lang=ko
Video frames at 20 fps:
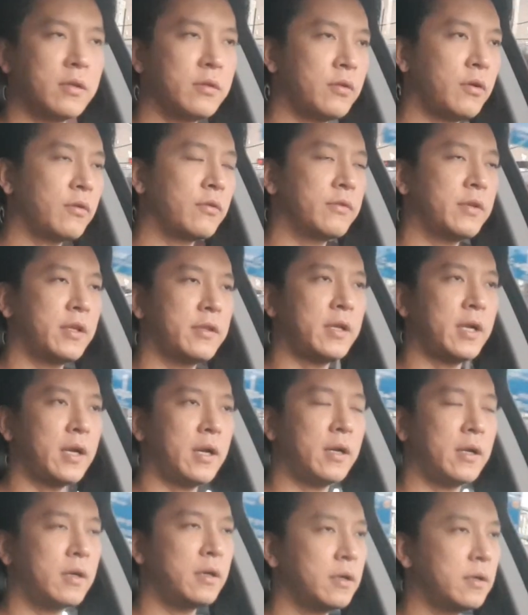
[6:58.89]

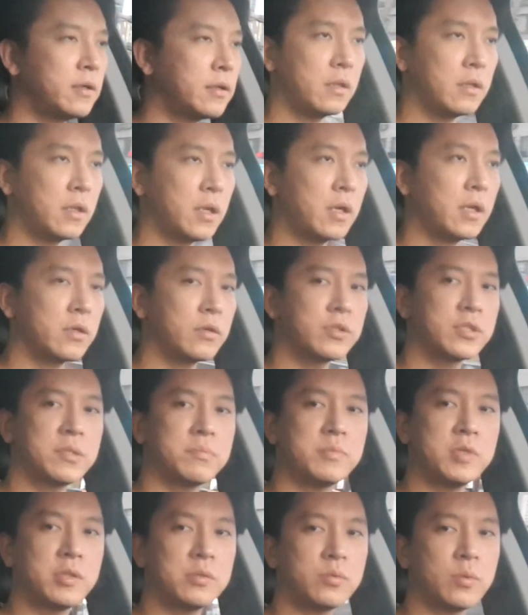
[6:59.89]
33살 내가 이거
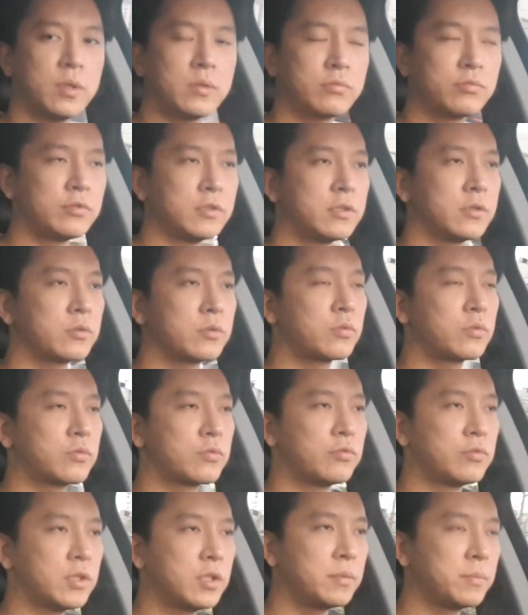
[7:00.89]
10년 동안 둘,
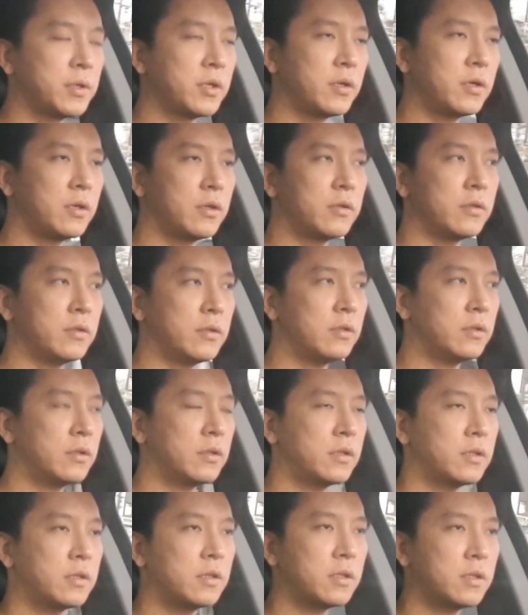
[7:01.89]
굴리면
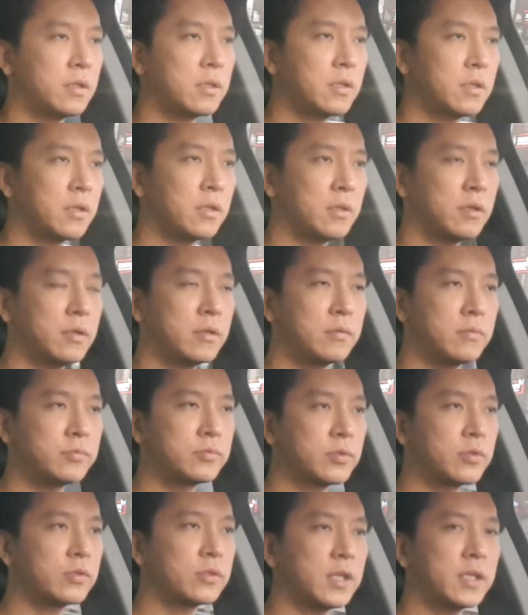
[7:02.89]

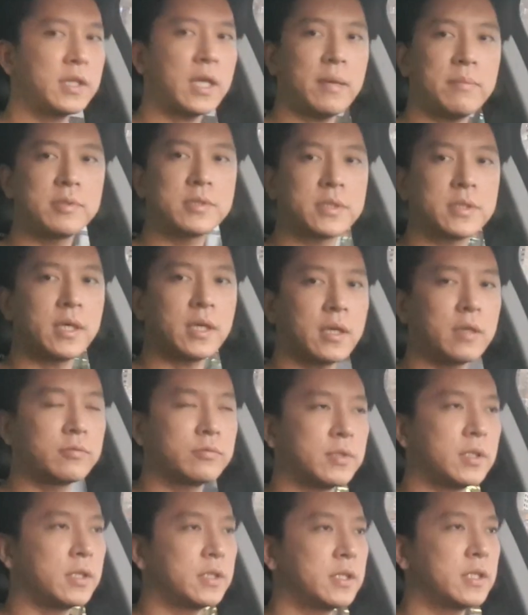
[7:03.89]
무조건 다 더블씩
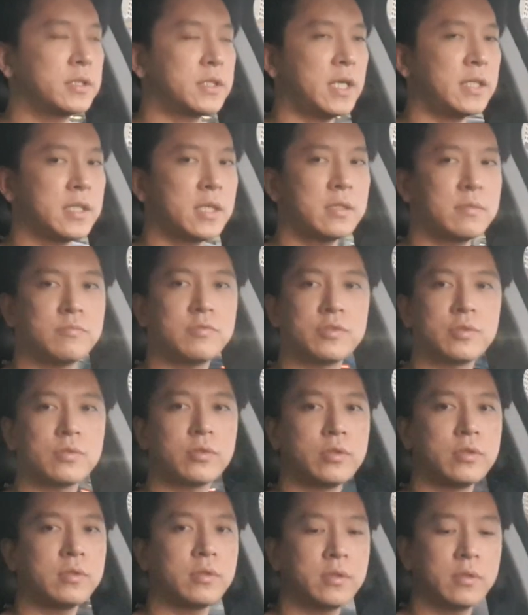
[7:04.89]
나겠구나 내 자산은
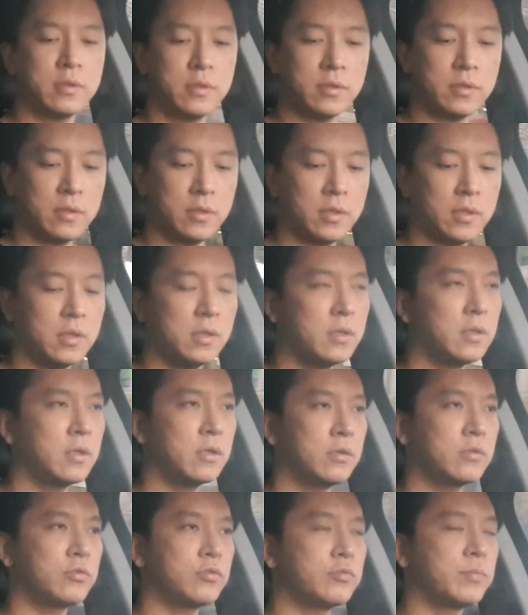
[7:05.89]
무조건
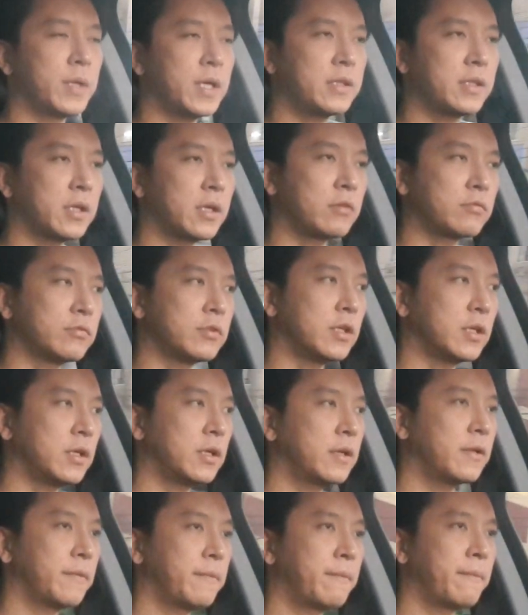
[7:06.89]
두 배가 되겠구나
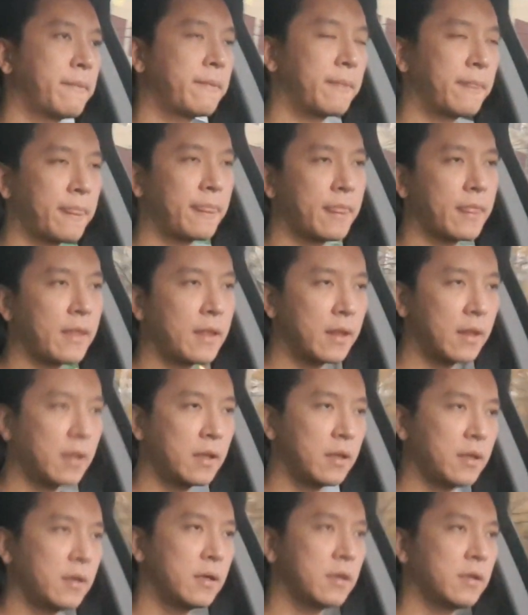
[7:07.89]

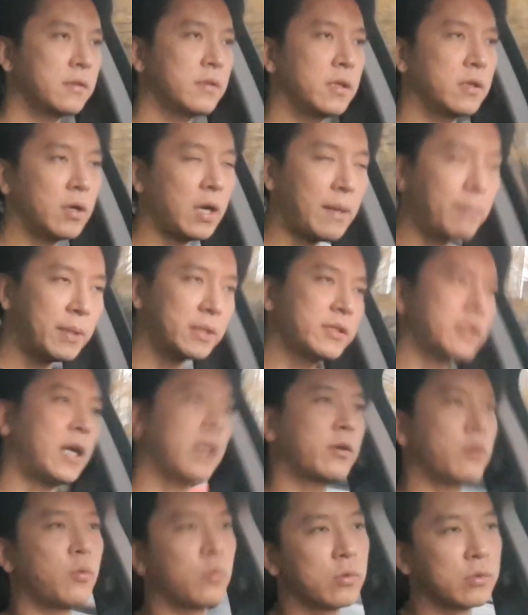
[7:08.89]
근데 이거 아파트
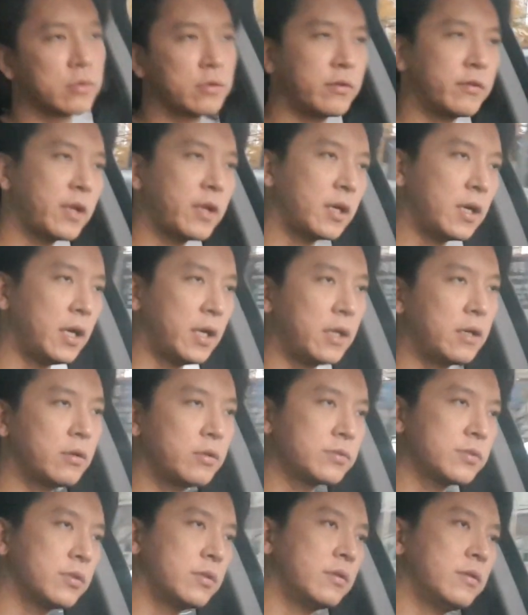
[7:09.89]
가격 오르는 거 생각 안 한
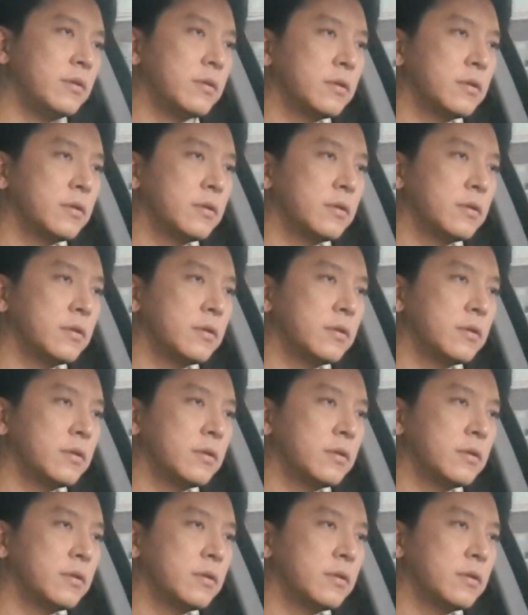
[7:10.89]
거죠